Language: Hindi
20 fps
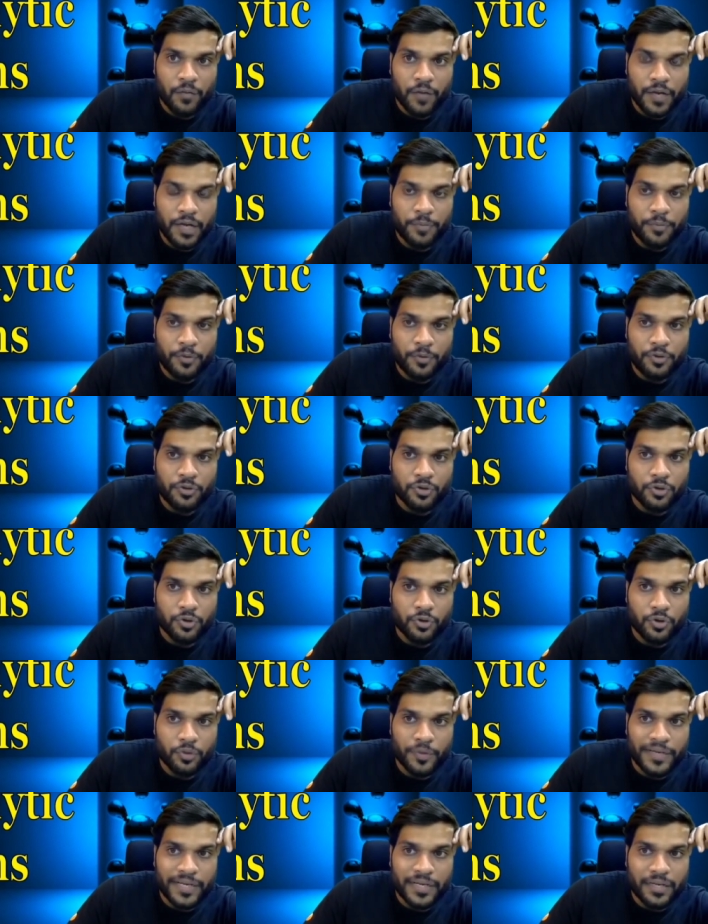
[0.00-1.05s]
वन अपॉन रो
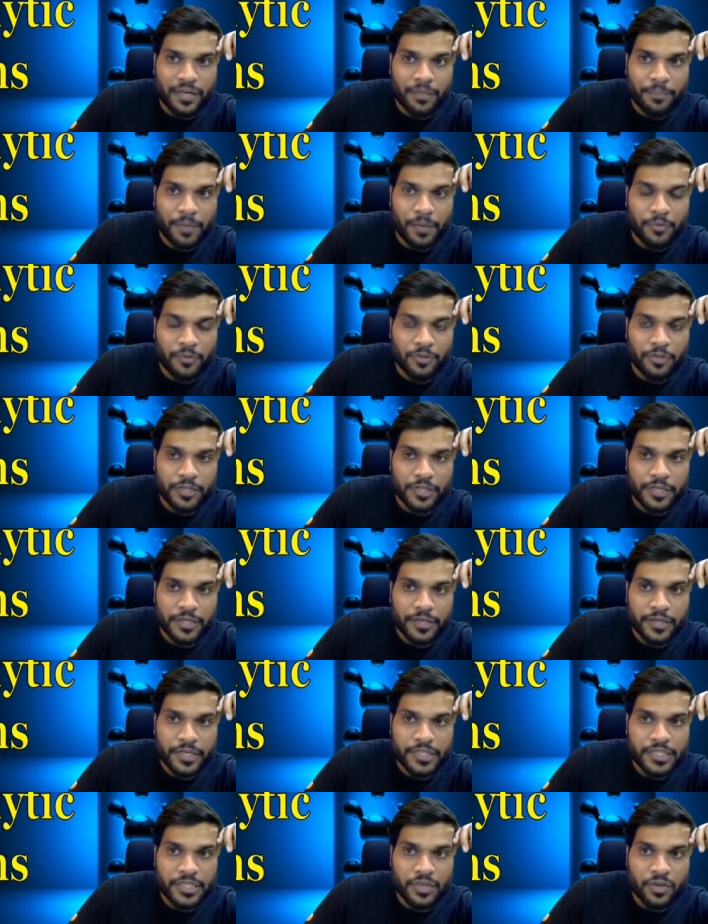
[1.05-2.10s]
को बेटा कप्पा बोलते हैं
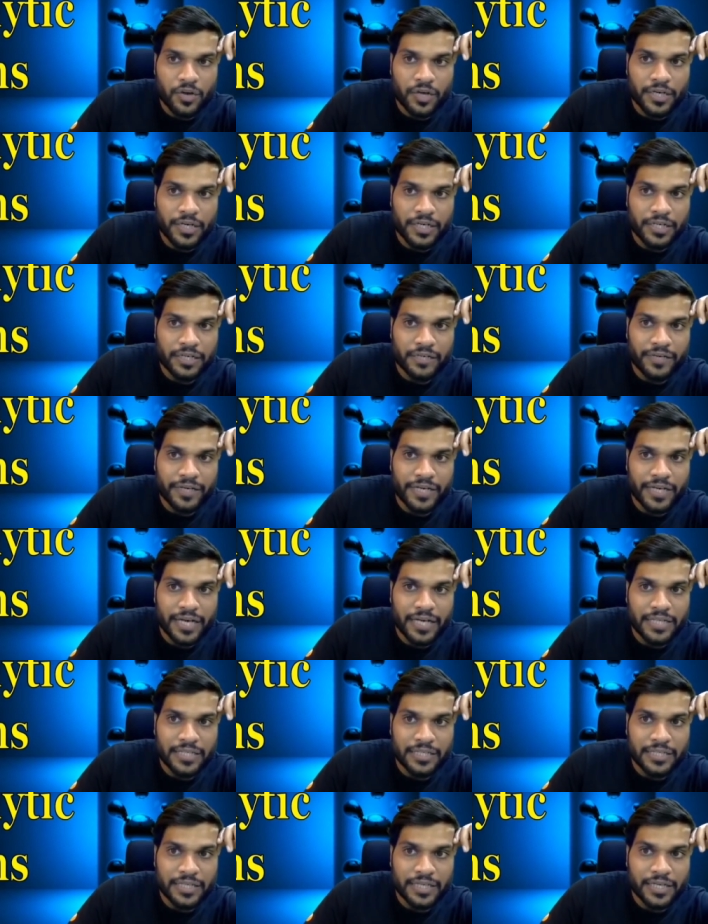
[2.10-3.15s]
इसी को कंडक्टिविटी कहा
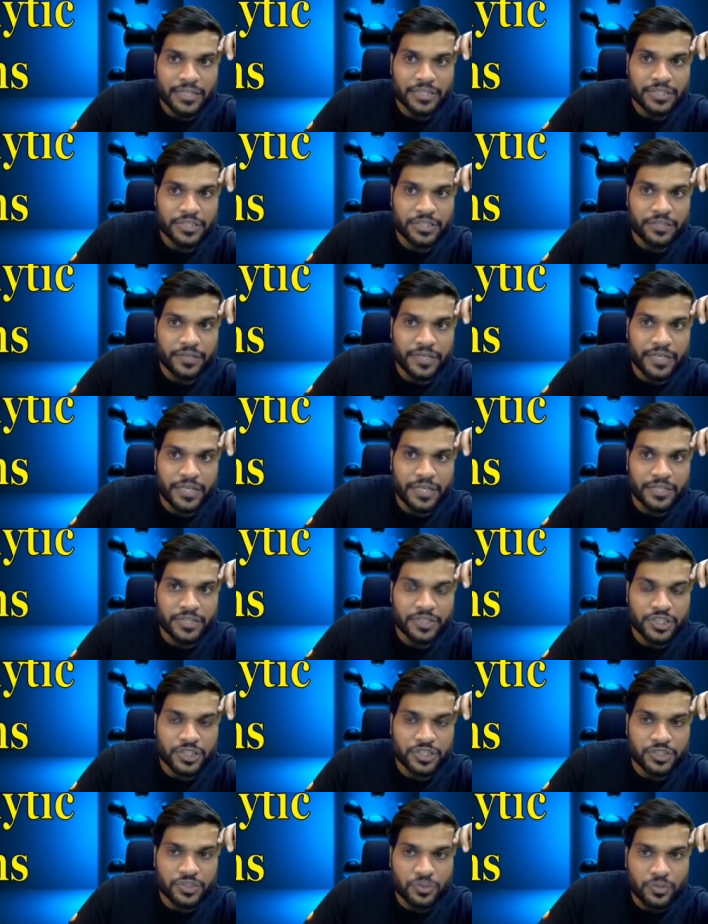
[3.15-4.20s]
जाता है रजिस्टिविटी का
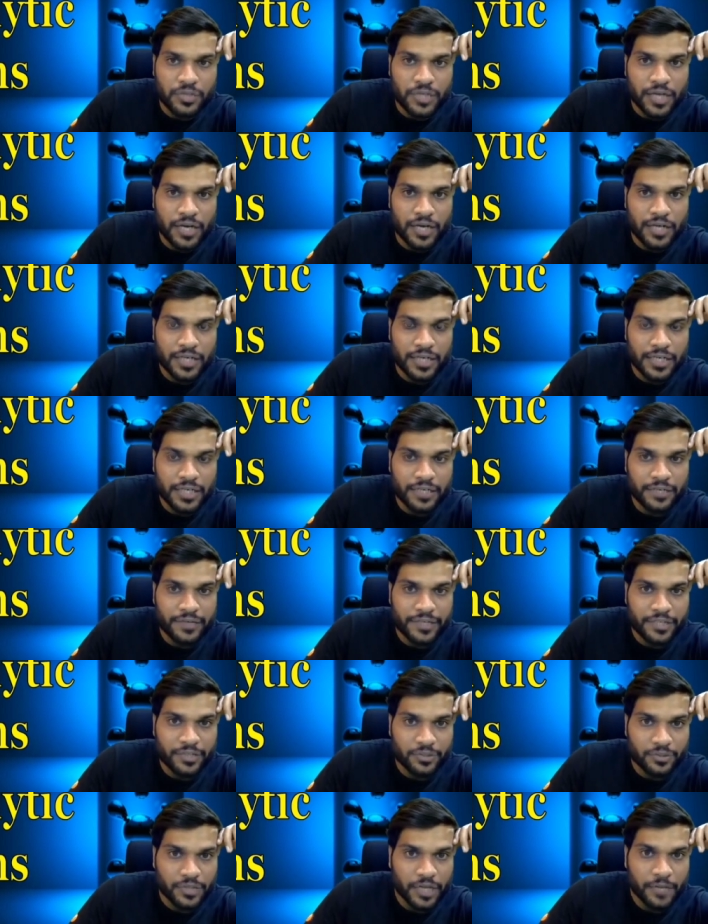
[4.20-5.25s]
जस्ट उल्टा
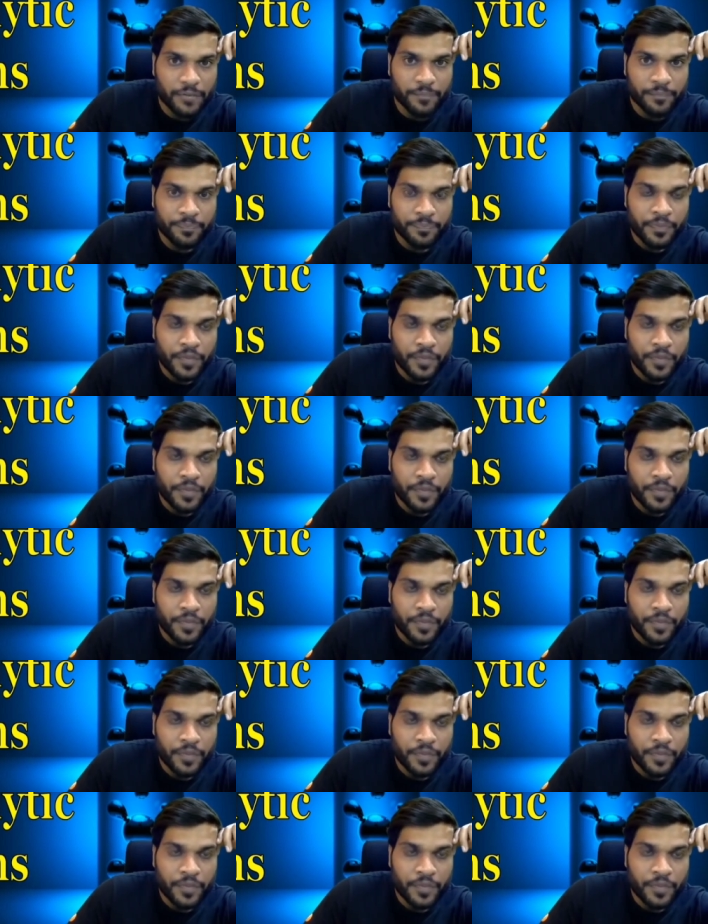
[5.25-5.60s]
कंडक्टिविटी होता है